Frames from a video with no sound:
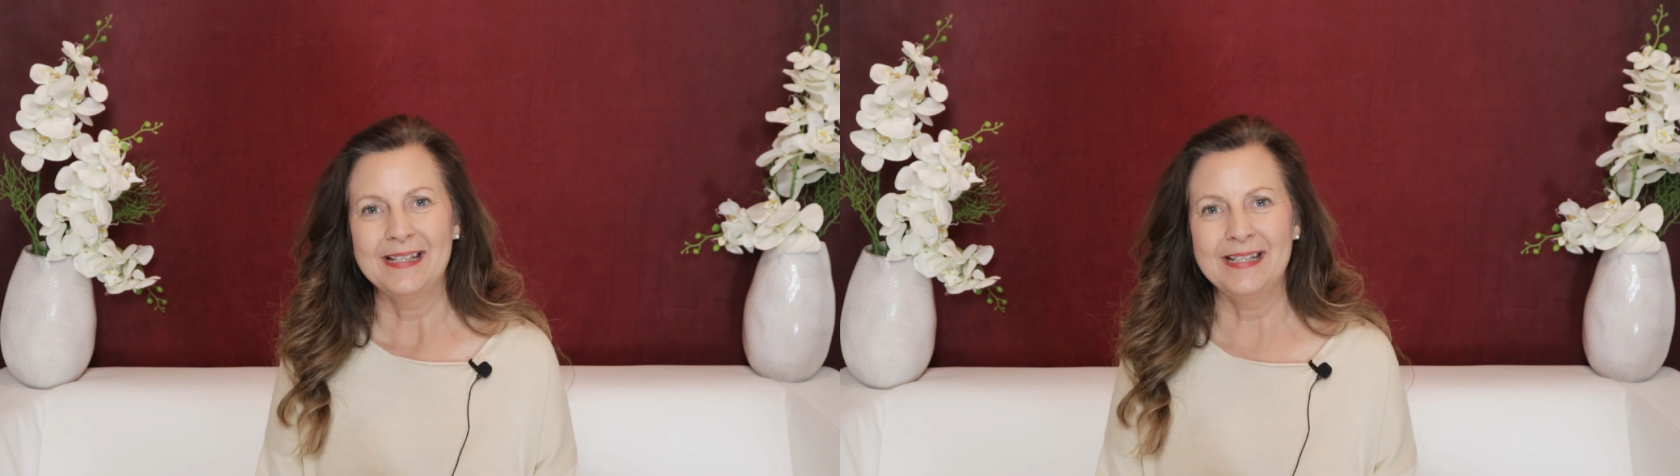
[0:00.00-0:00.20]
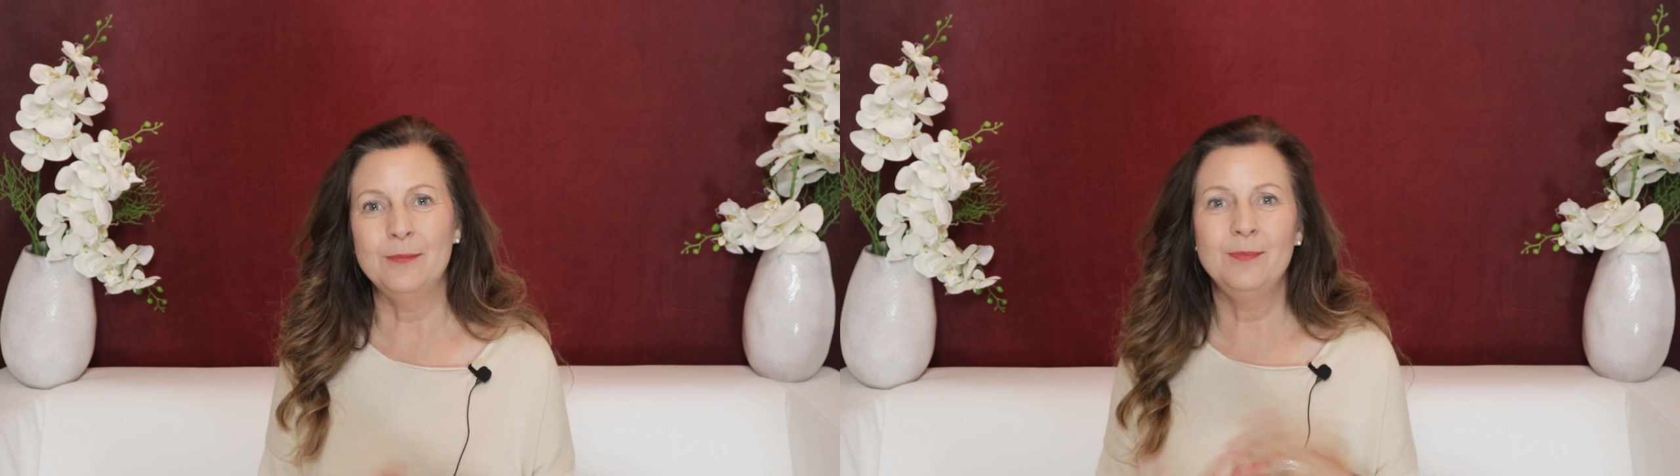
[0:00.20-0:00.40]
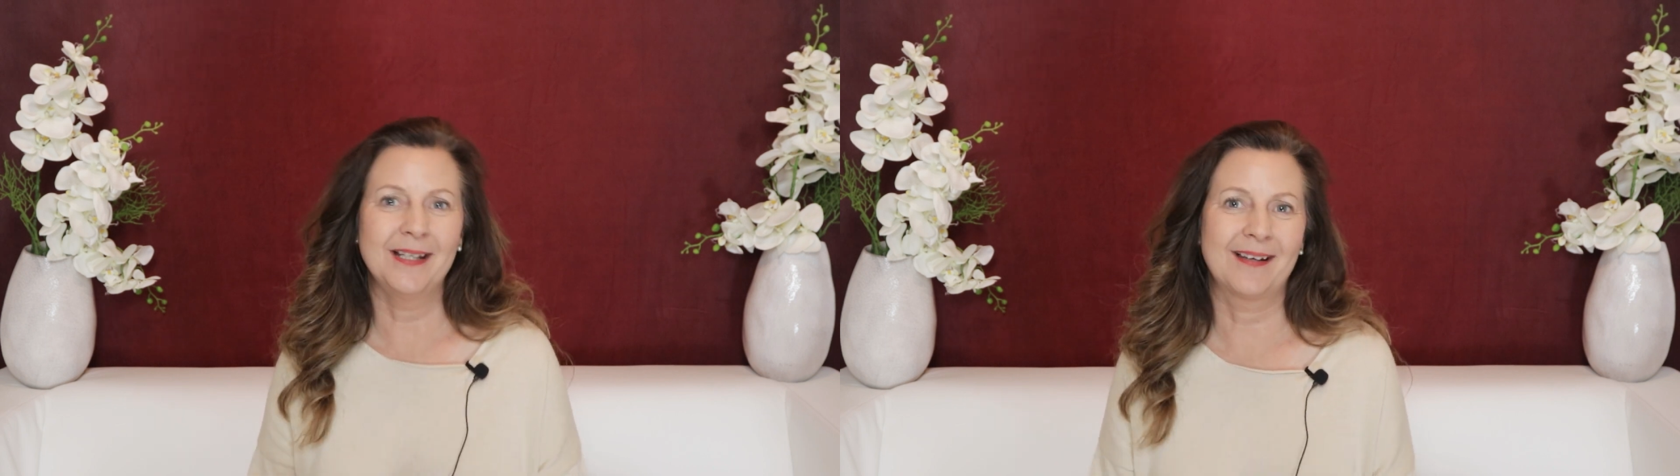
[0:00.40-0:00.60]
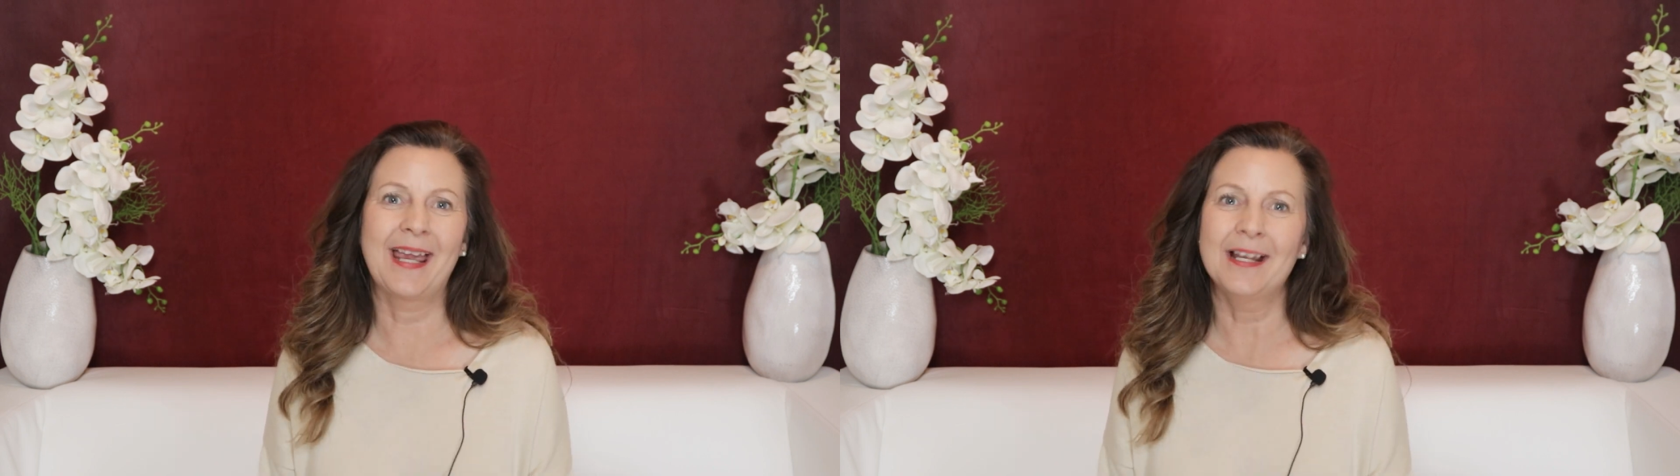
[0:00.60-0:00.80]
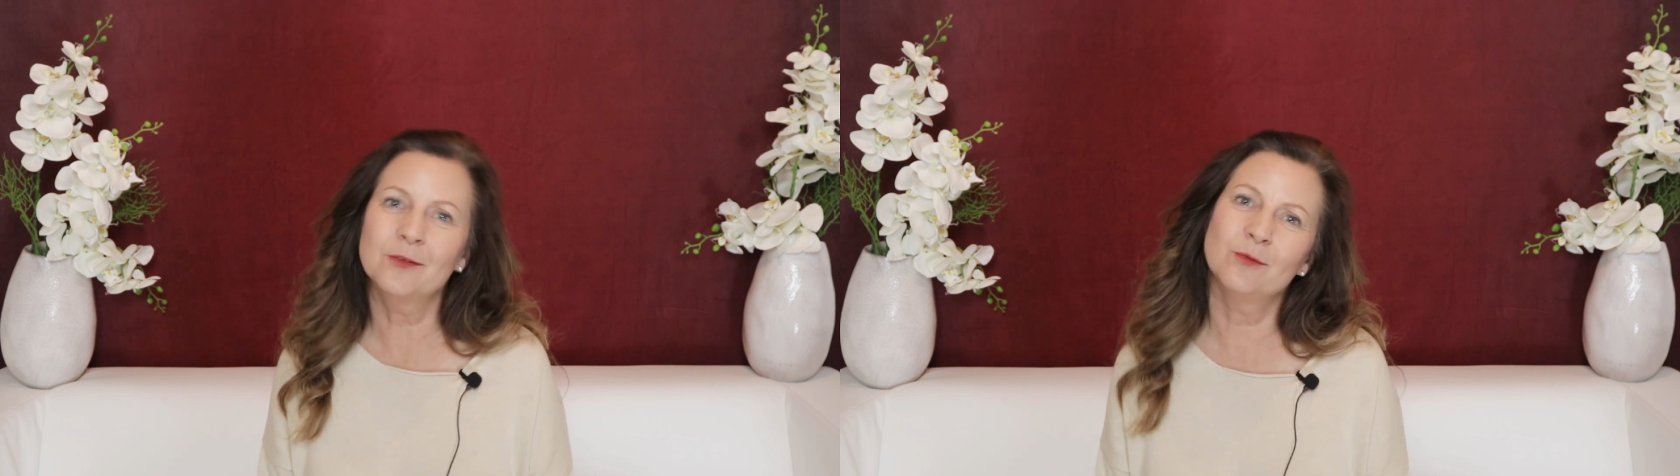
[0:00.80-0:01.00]
in mir
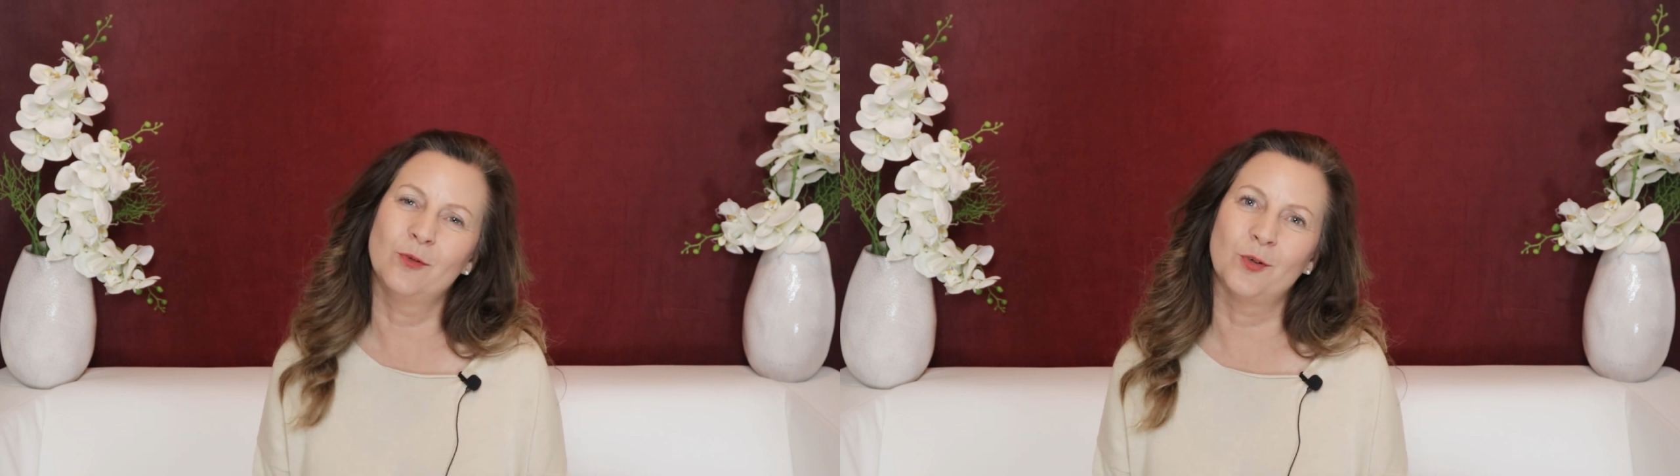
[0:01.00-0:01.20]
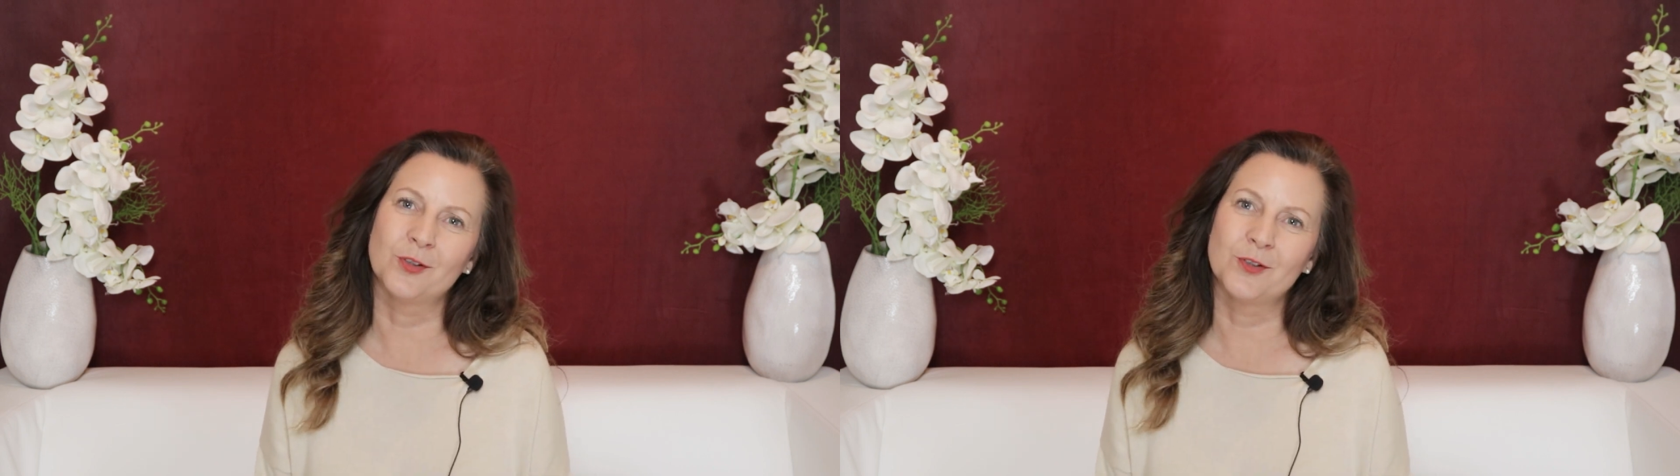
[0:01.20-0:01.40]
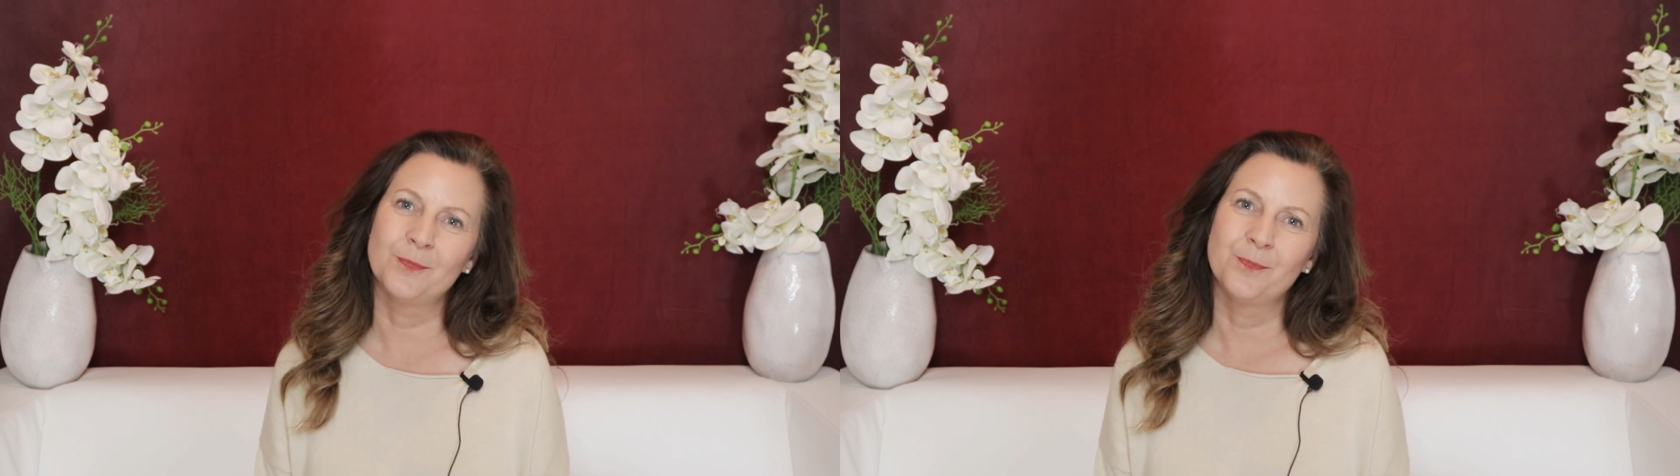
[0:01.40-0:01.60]
kennen würde.